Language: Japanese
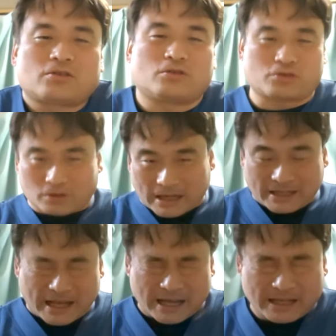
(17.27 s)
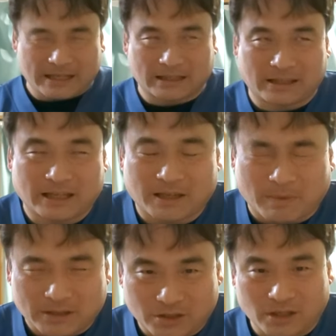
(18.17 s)
ご紹介ね、やっていき
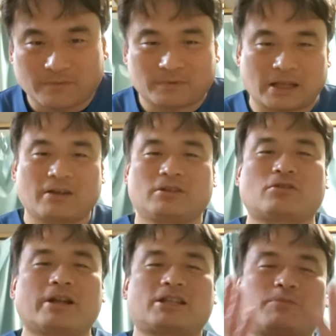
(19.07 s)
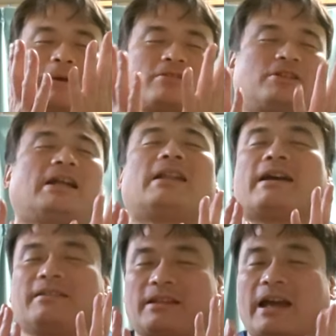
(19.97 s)
ます。ね、で、これスペースいら
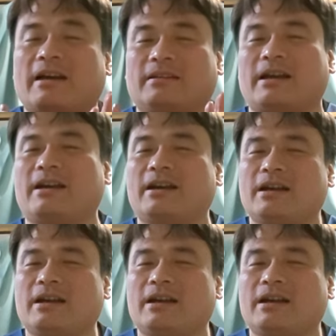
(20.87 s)
ないんで、ね、